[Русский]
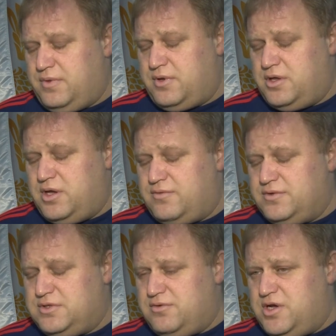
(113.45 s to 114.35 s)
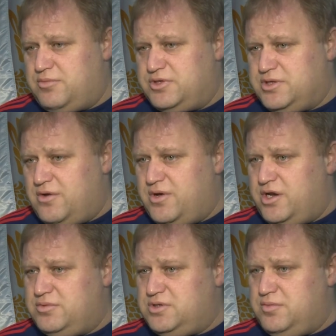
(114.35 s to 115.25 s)
когда их вызываем,
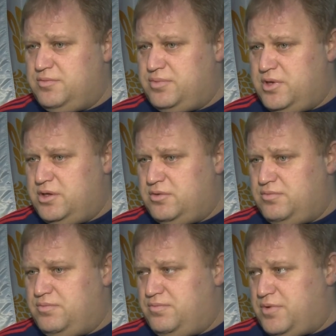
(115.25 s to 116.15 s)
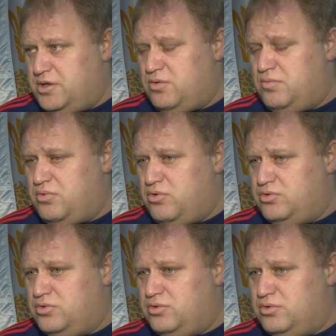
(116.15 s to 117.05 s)
разговариваем с ними на этом, по этому
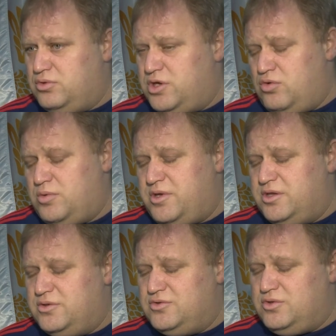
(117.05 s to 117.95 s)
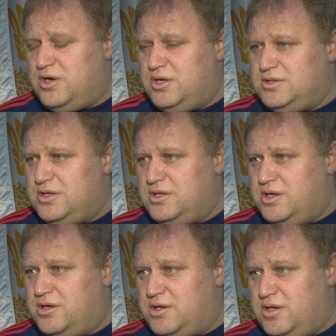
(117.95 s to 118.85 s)
поводу, даем им какие-то индивидуальные
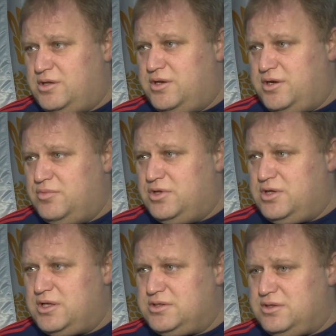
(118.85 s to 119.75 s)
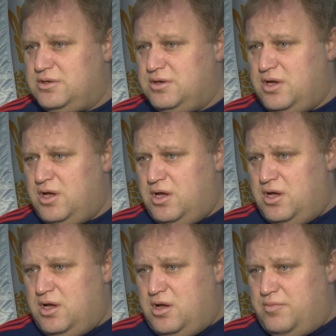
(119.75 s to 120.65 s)
задания, какие-то рекомендации.
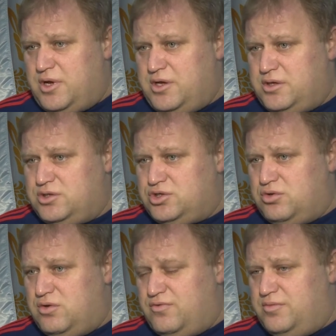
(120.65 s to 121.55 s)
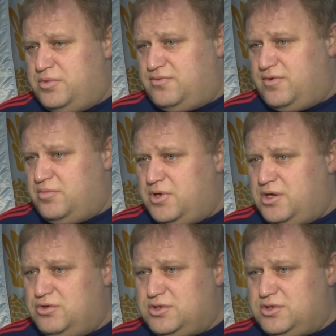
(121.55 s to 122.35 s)
Понятно, что выбить Фабиану из